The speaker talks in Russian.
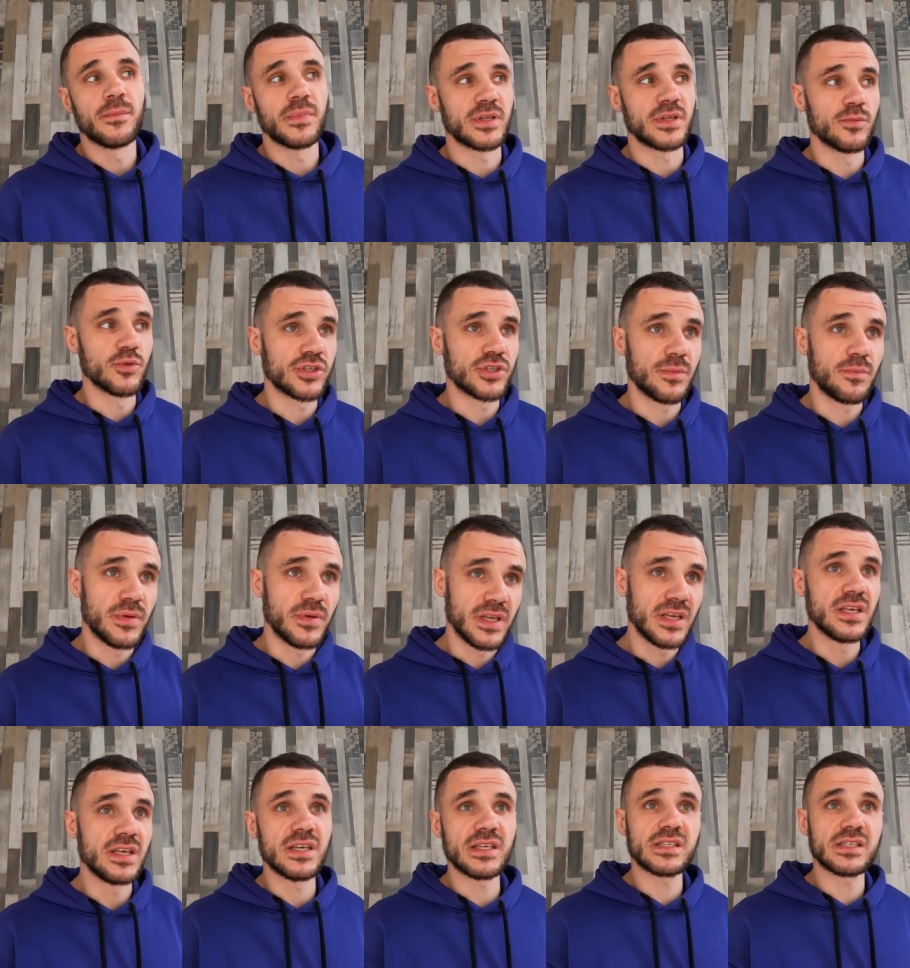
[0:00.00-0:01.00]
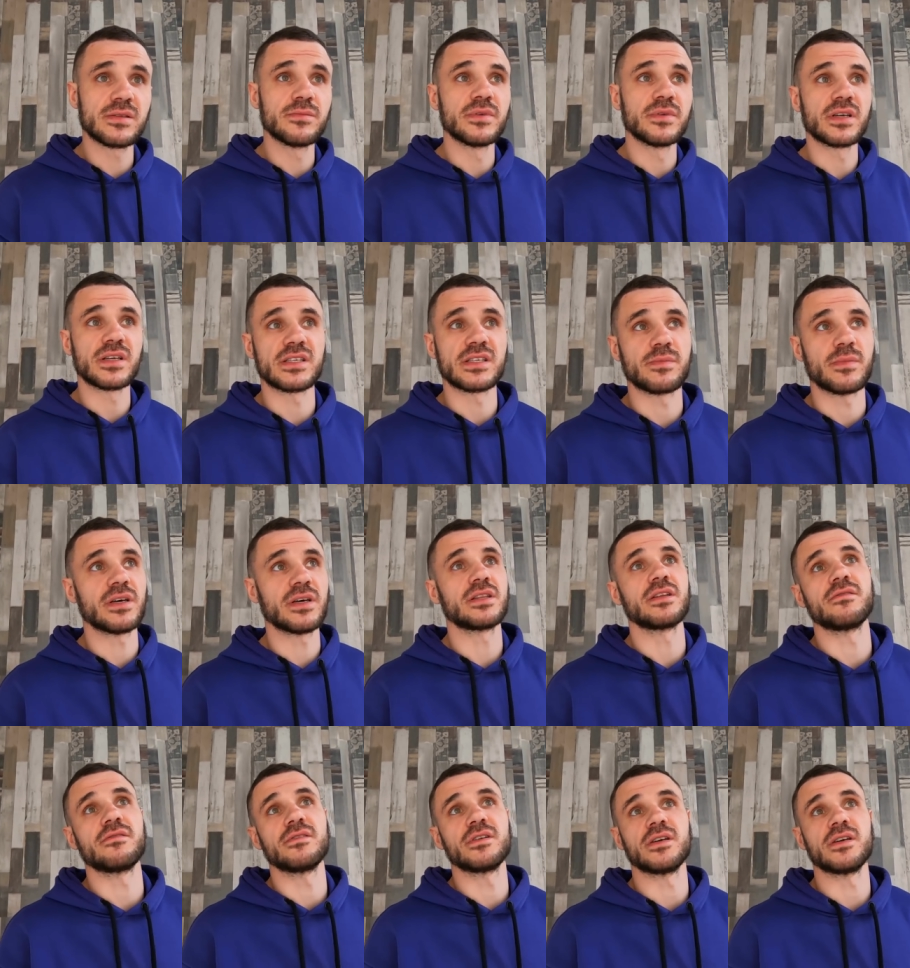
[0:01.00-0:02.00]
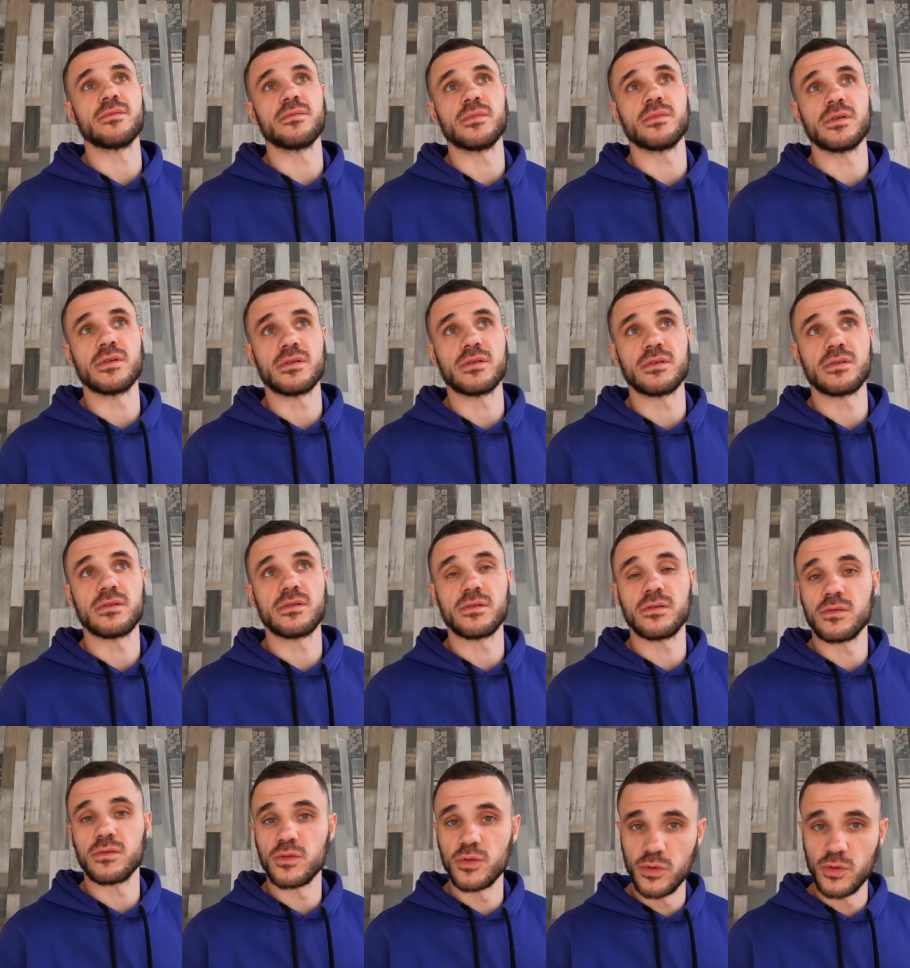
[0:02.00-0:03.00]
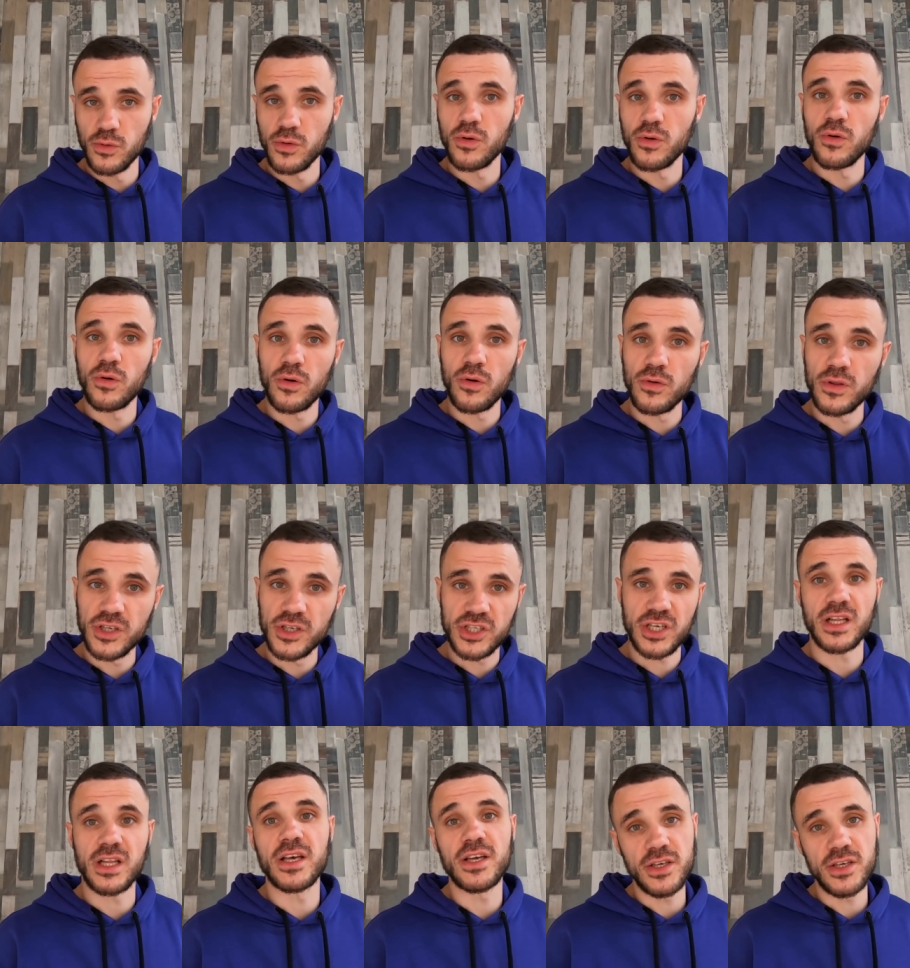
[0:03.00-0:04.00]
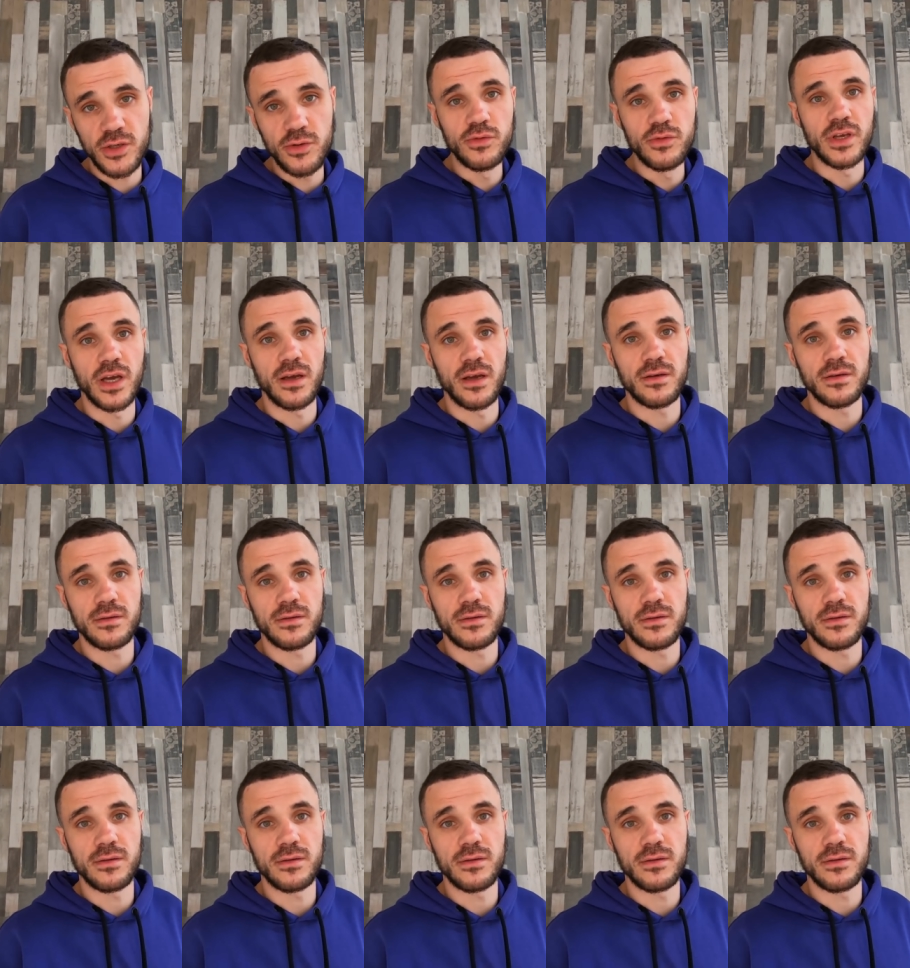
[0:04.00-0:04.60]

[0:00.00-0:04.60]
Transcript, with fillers: потому что переезд мы рассматриваем э, до начала июня.